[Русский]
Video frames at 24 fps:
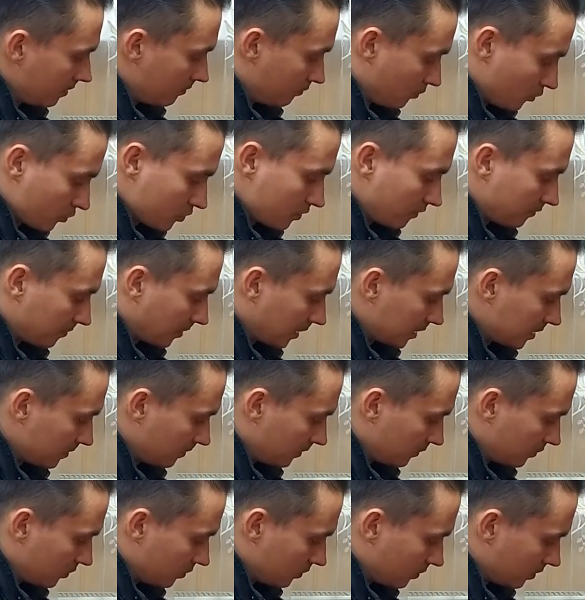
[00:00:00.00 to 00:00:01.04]
Можно, в
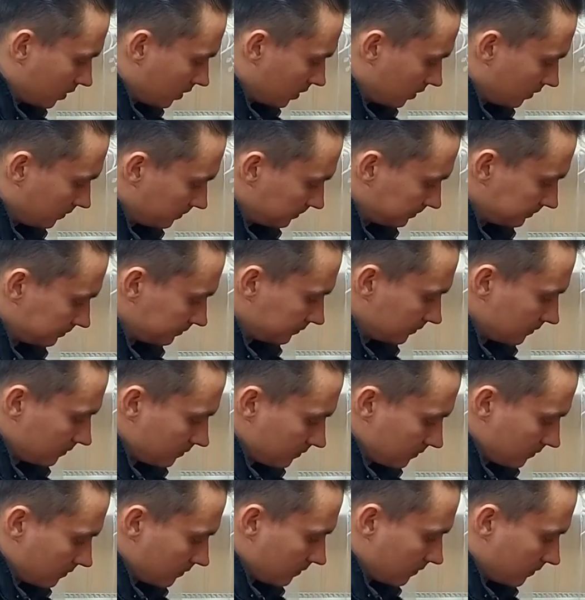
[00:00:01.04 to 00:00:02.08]
принципе, все это
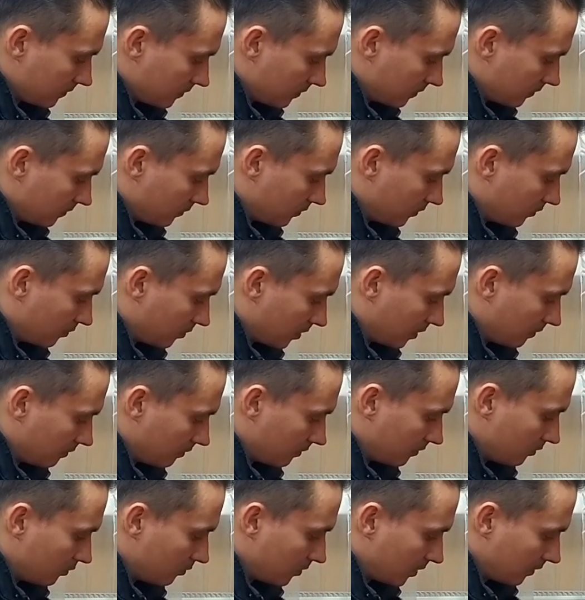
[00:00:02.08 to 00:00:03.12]

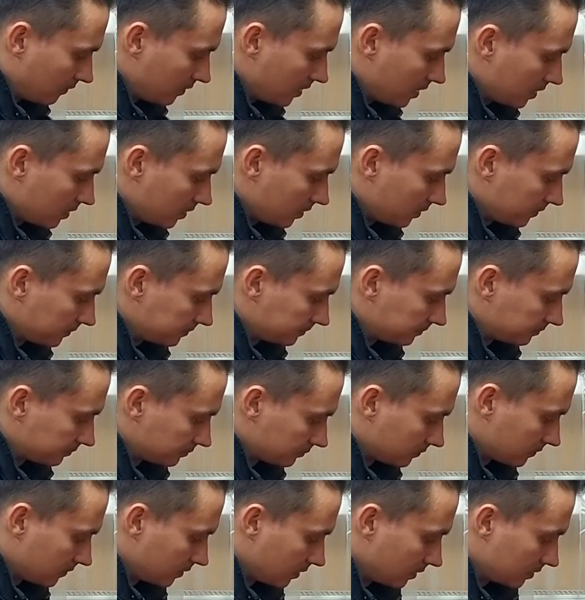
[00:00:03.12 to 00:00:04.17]
управлять
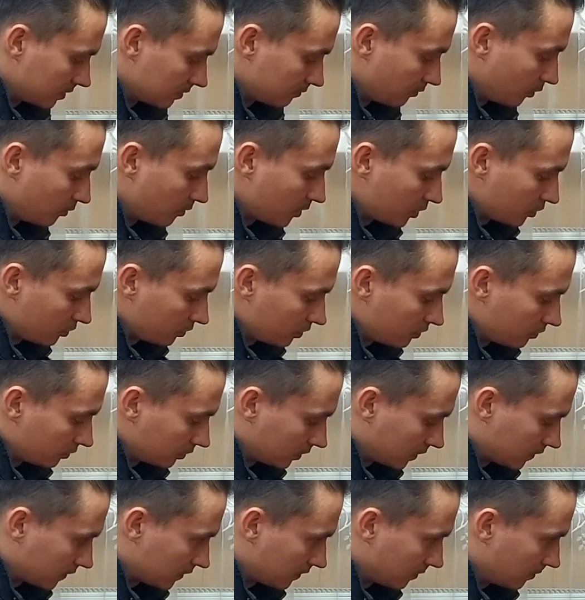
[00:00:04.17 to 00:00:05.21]
с помощью одного
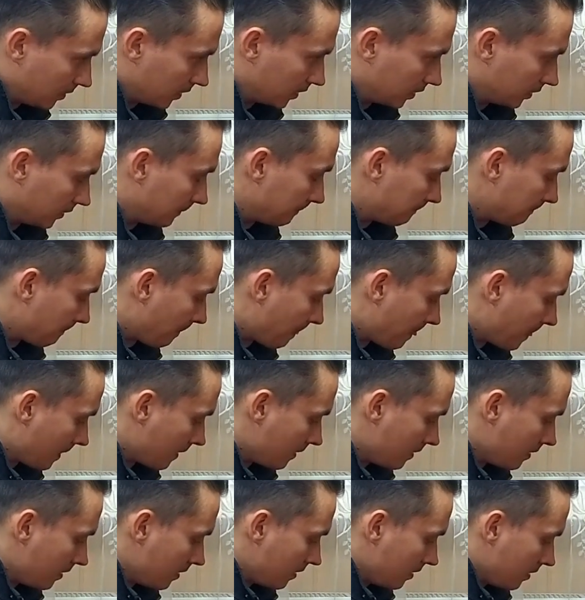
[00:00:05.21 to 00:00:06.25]
трансформатора.
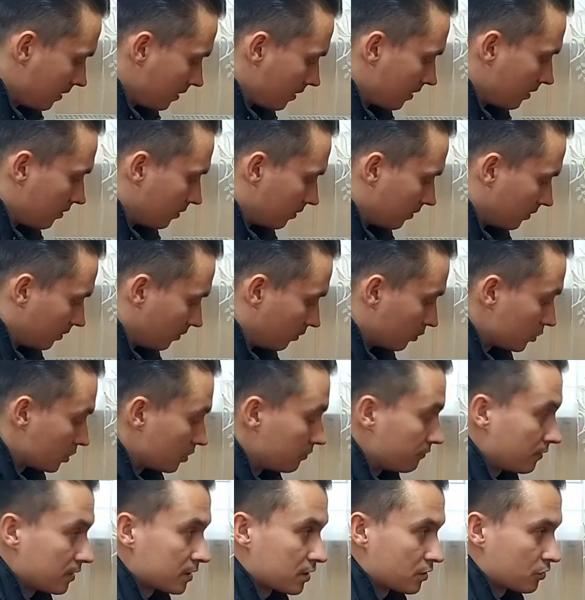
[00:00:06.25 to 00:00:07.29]
Э,
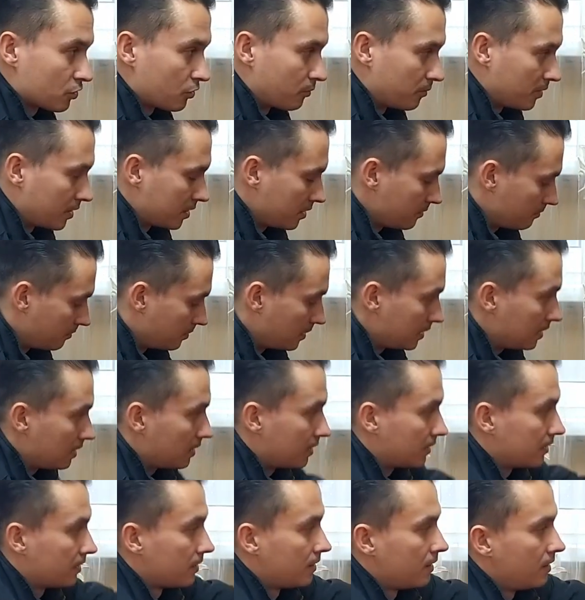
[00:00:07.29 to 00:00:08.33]
очень важно, чтобы они
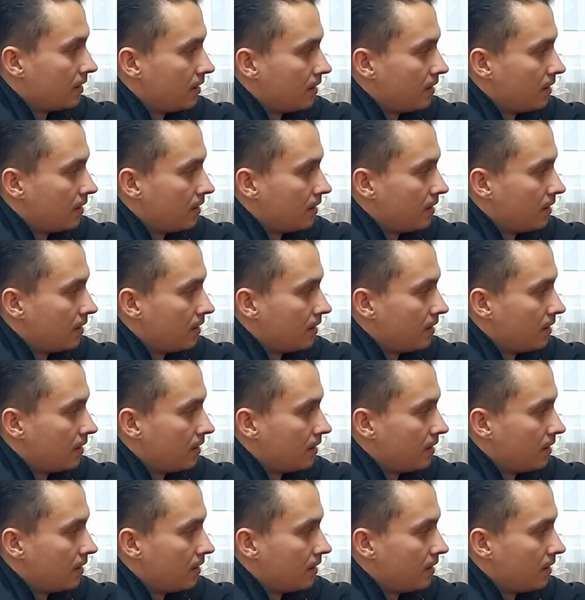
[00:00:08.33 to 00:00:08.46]
были